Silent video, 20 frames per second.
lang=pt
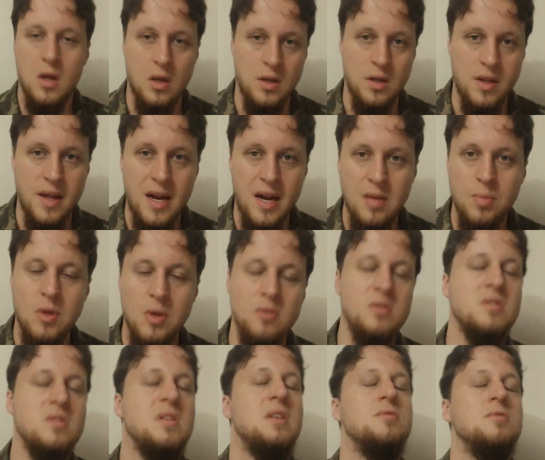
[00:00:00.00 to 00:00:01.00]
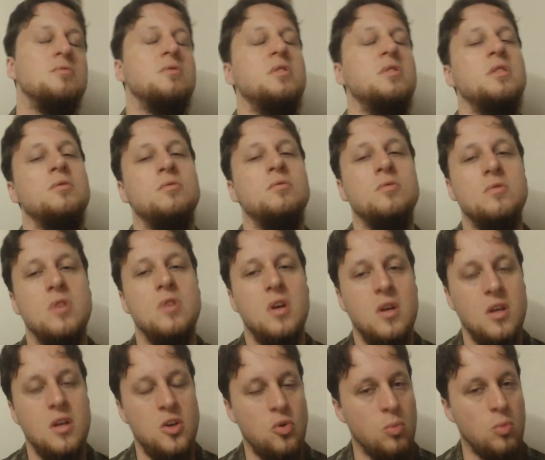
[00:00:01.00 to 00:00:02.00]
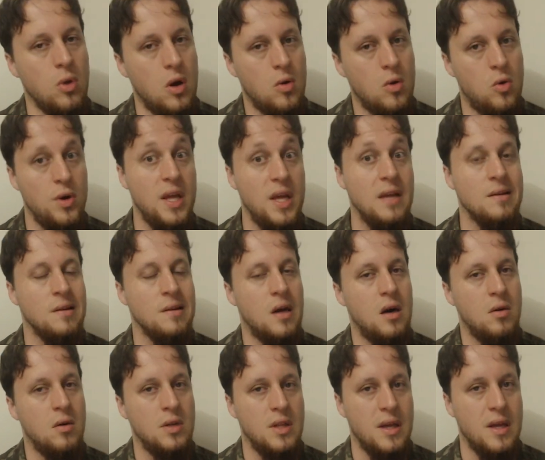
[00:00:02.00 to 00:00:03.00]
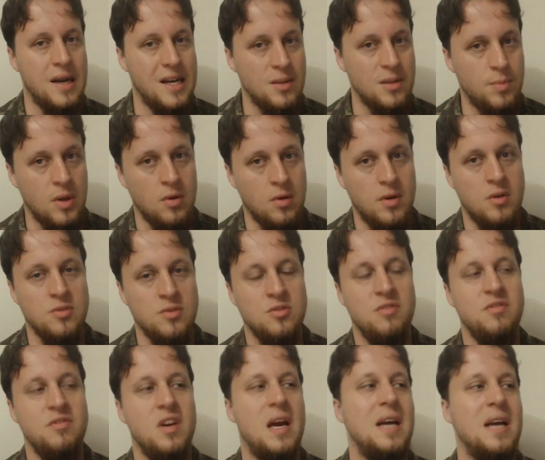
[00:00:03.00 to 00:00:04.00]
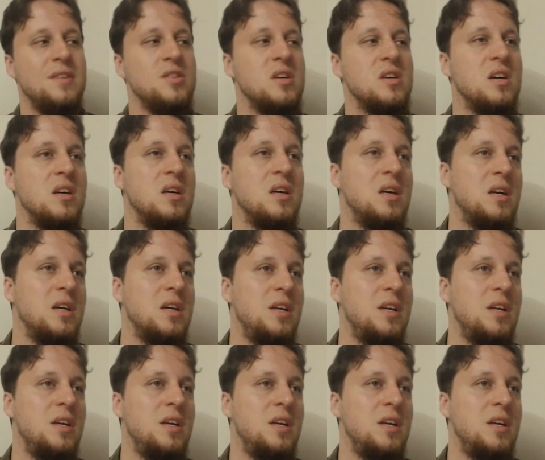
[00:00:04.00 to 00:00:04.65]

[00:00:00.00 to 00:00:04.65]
liderado pelos Estados Unidos, e o bloco oriental, liderado pela União Soviética.